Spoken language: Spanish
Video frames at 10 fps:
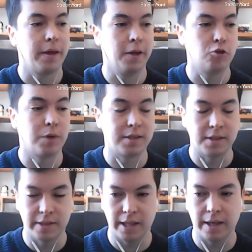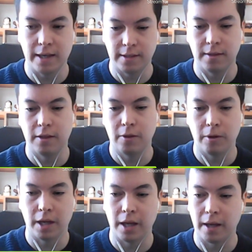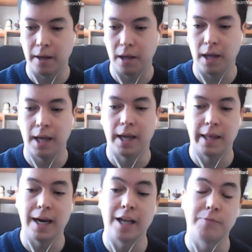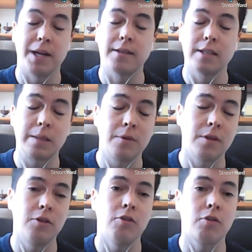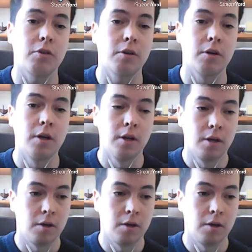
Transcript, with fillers: es súper sincera en el sentido de que en general la experiencia que hemos tenido con,